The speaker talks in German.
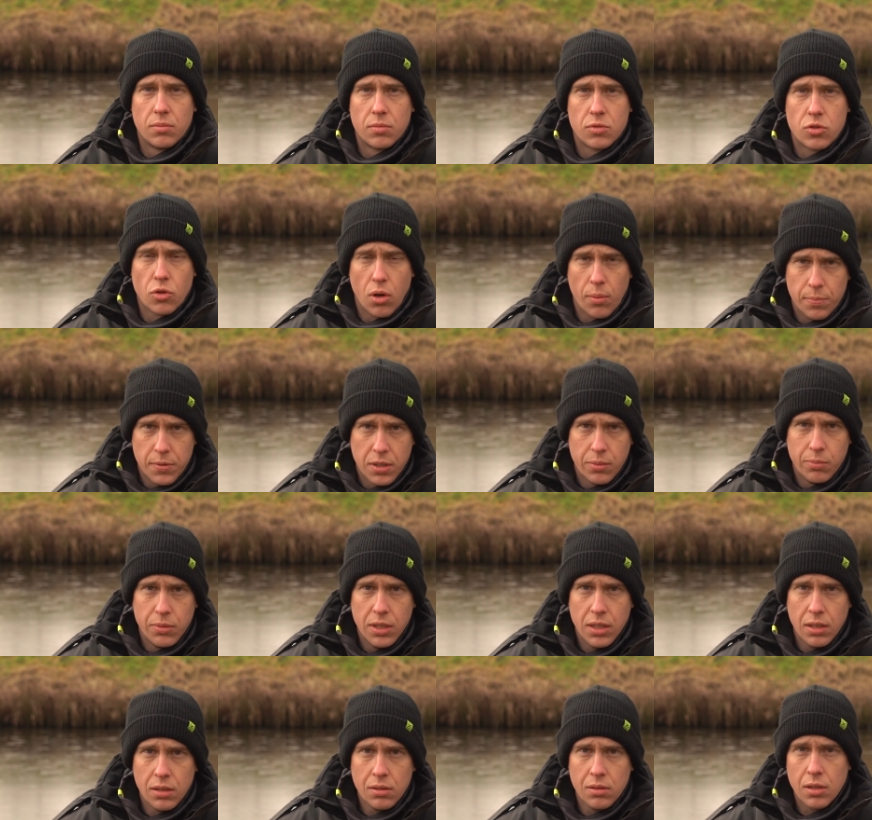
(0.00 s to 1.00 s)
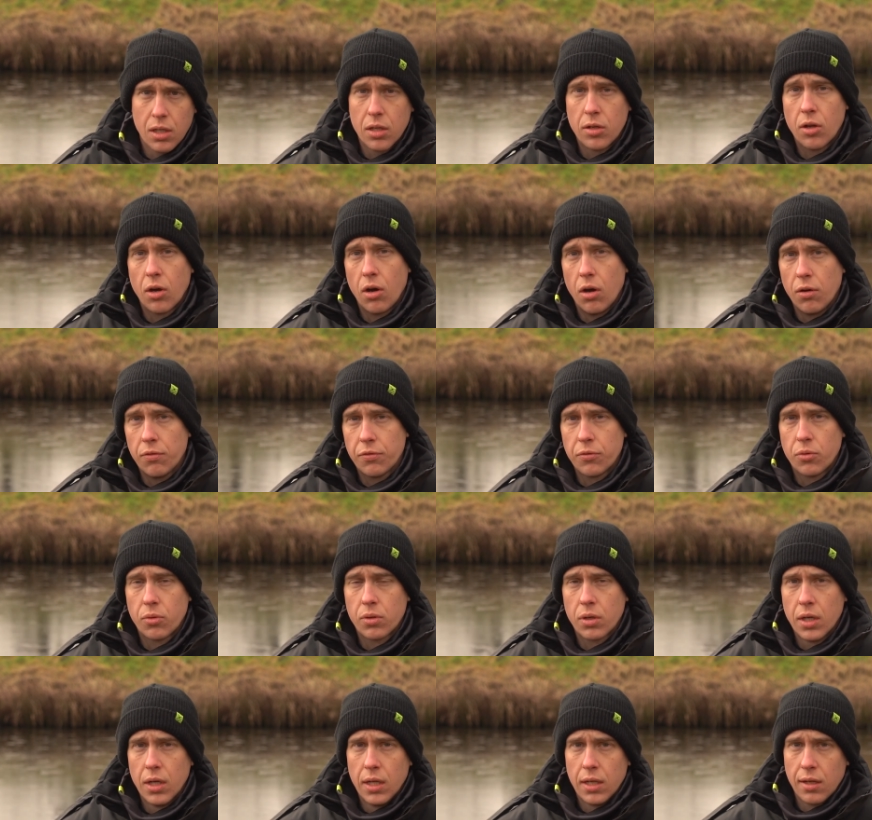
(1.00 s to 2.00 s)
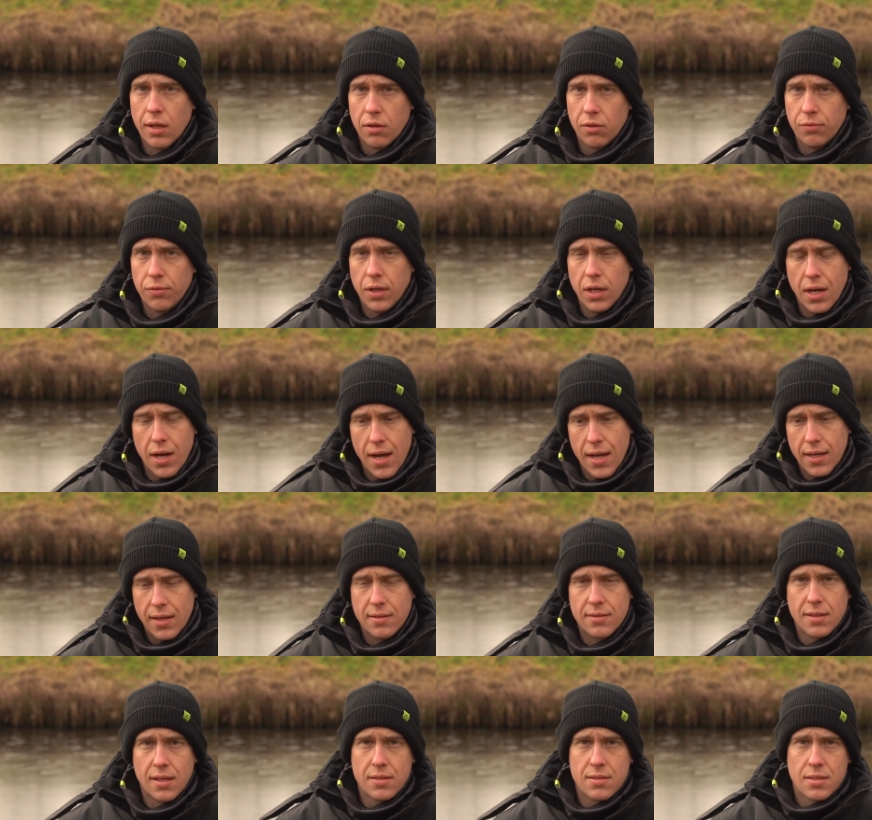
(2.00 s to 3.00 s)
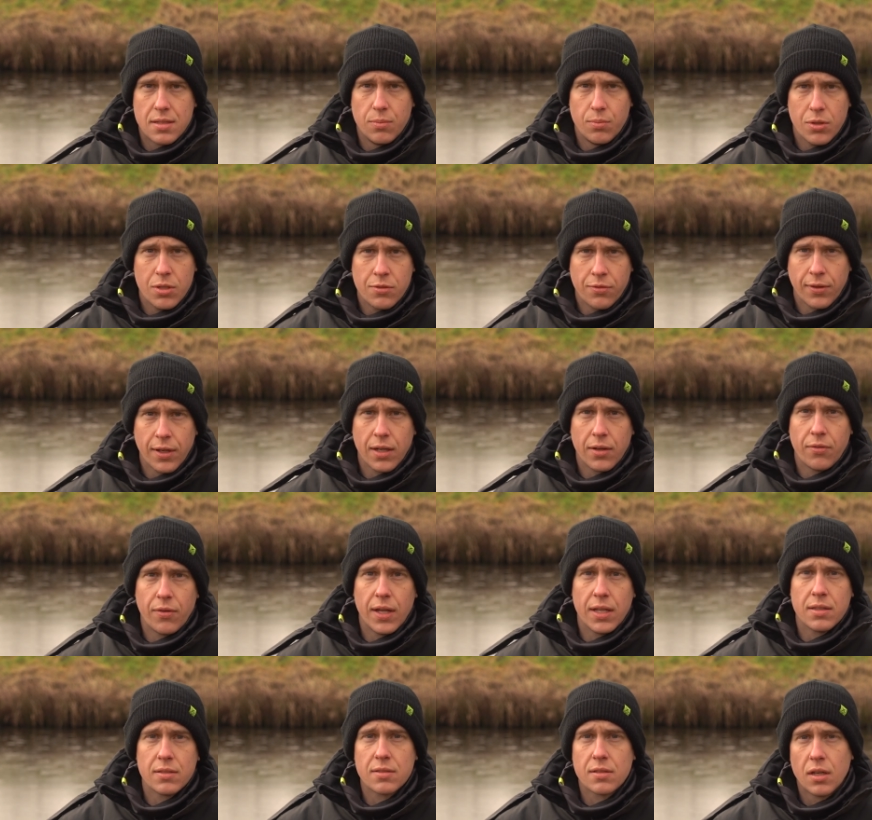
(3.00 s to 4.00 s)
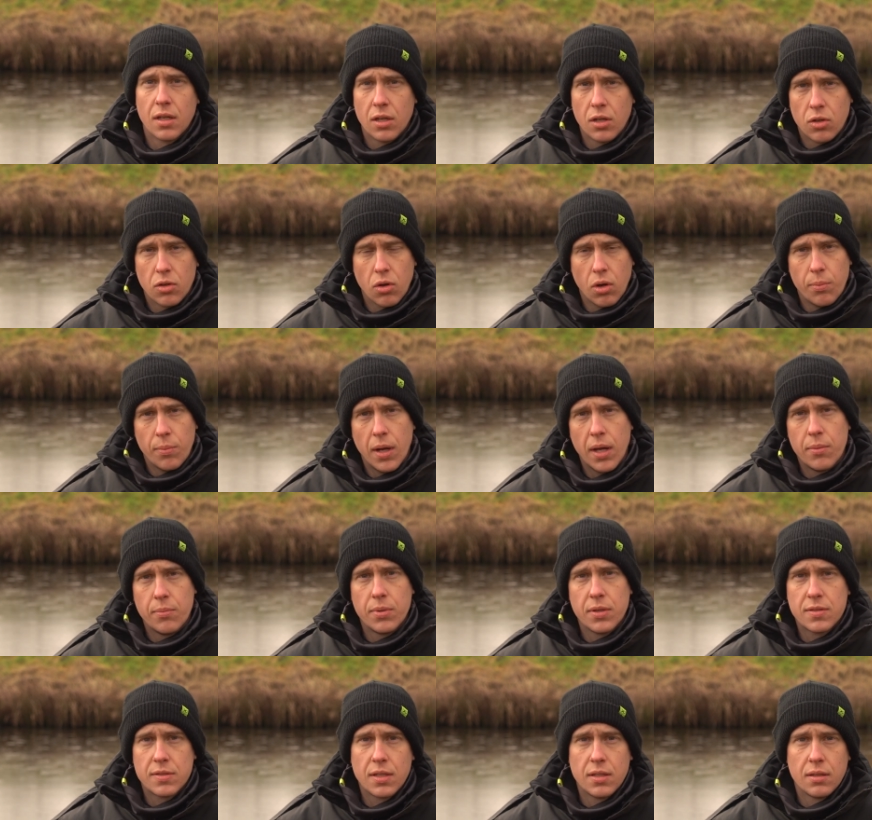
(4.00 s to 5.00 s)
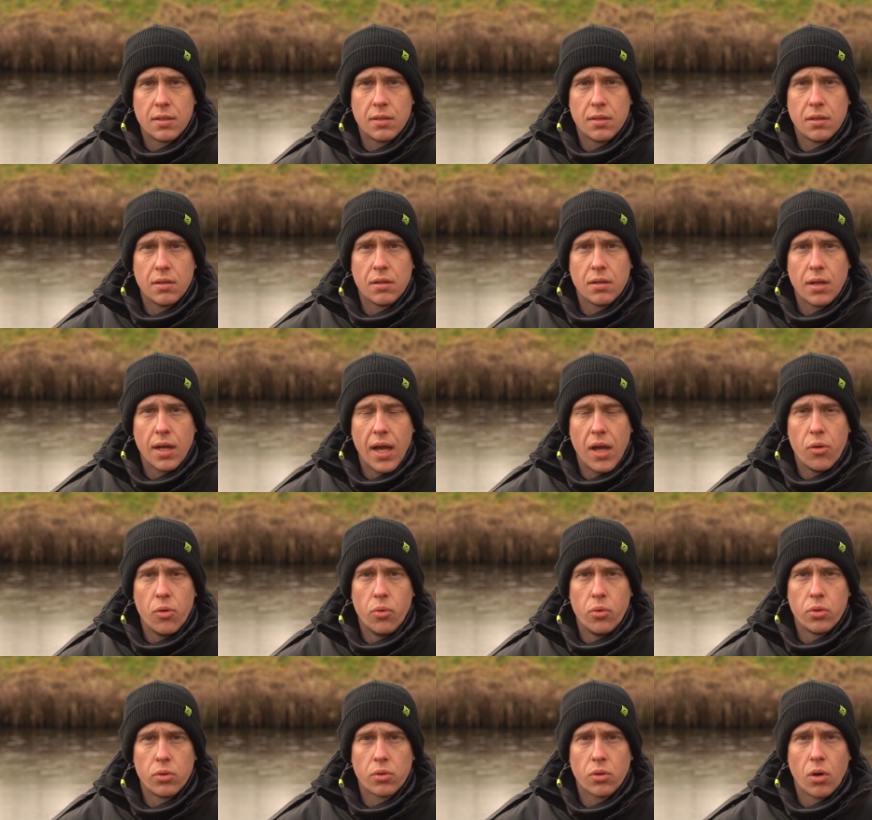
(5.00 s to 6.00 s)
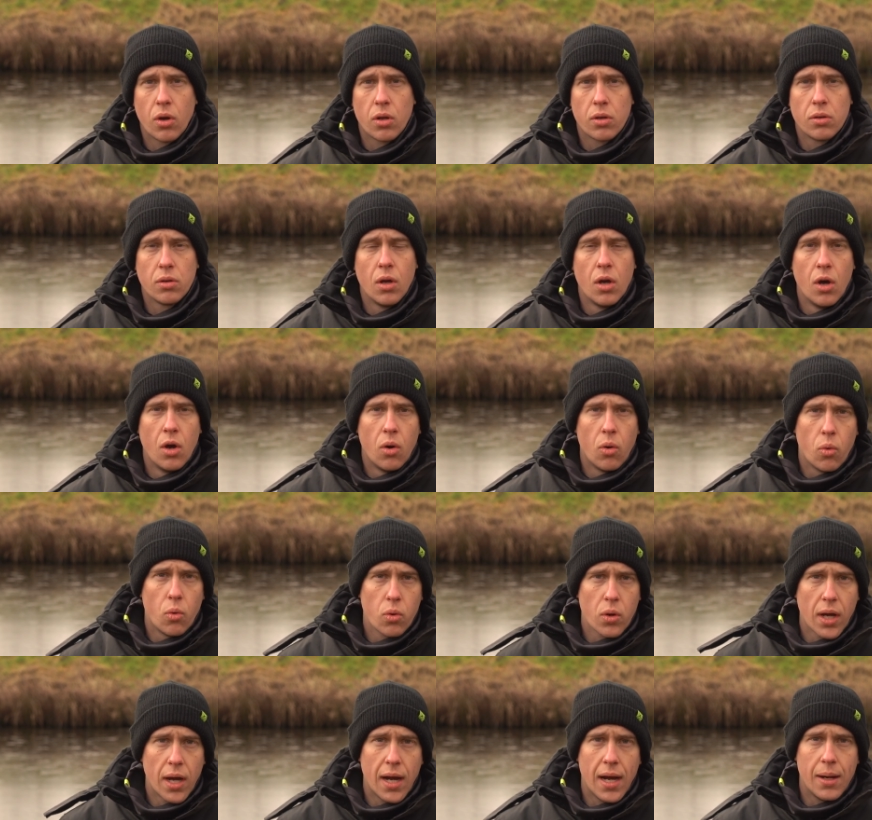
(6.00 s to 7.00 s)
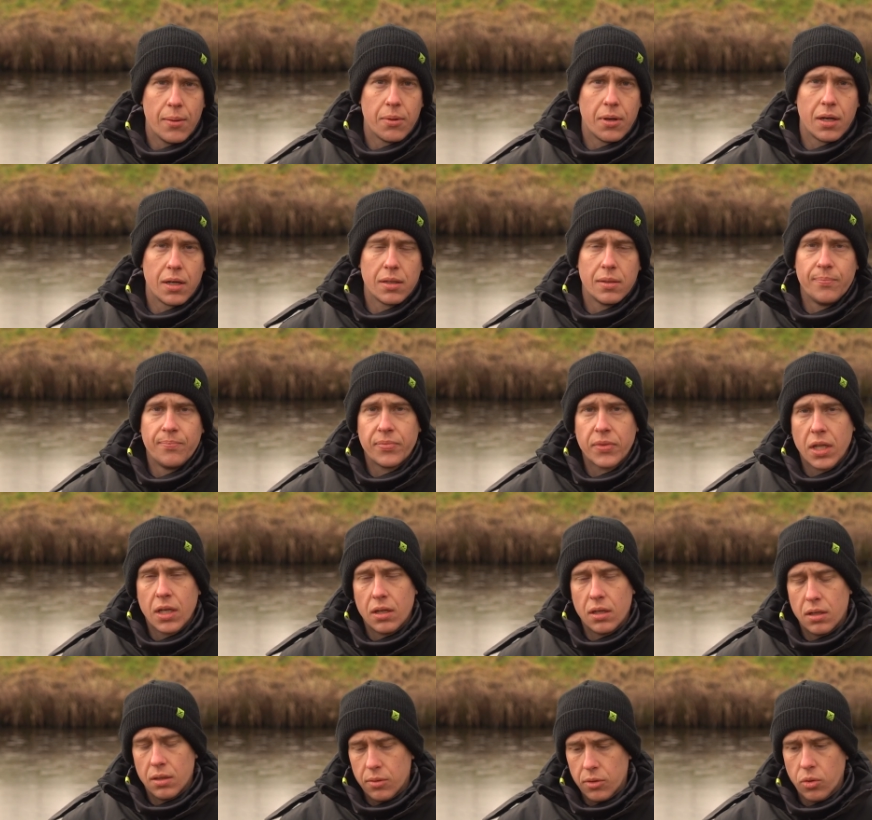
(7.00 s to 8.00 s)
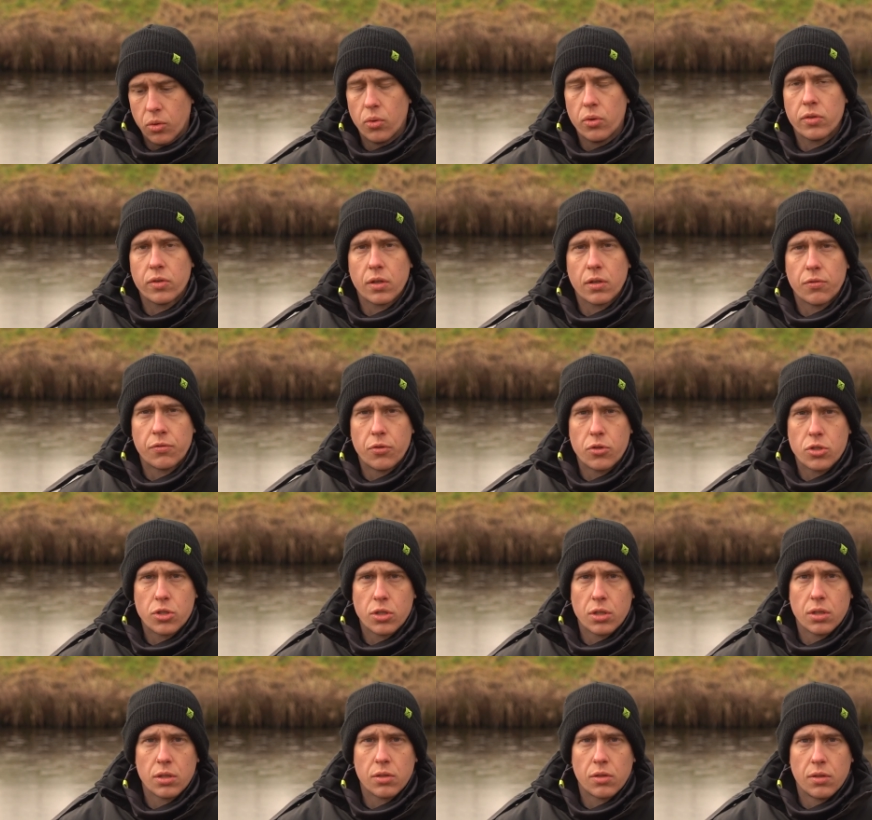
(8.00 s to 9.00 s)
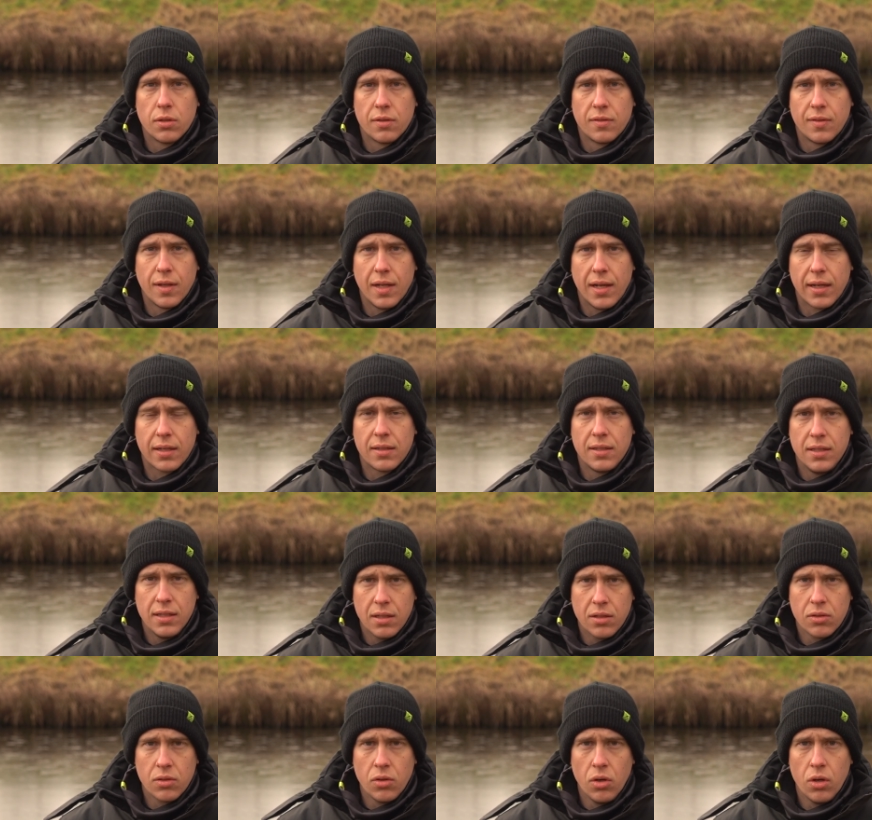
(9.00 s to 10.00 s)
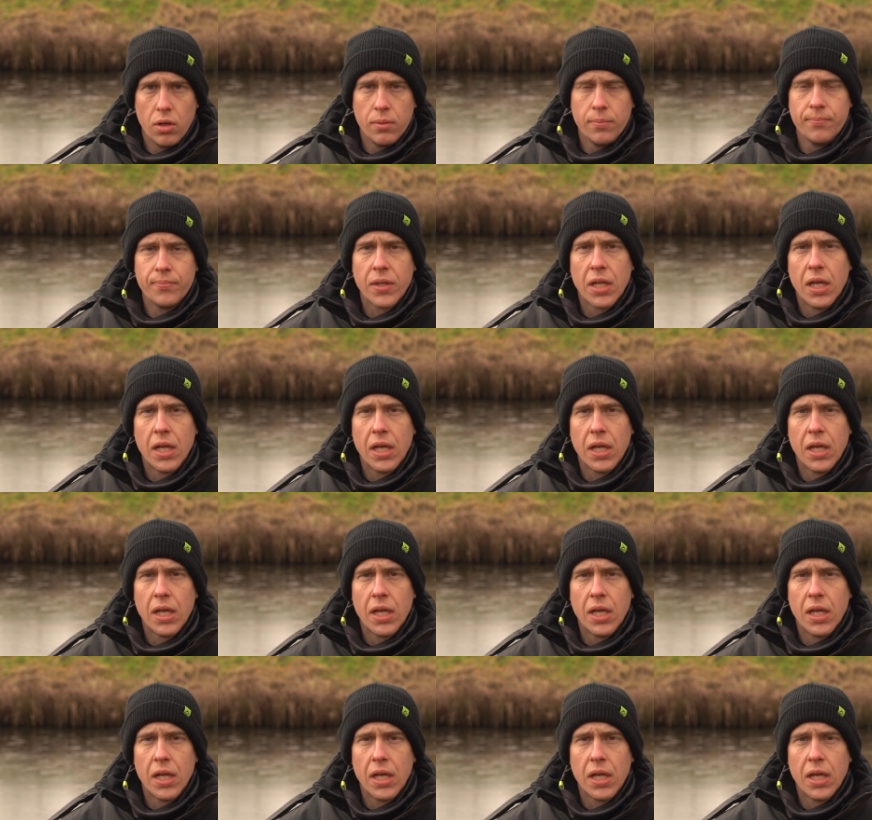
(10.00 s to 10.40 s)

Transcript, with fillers: zu optimieren, in der Hoffnung, dass wir einerseits die Bissfrequenz noch mal ein bisschen äh, erhöhen können oder aber äh, größere Fische selektieren können.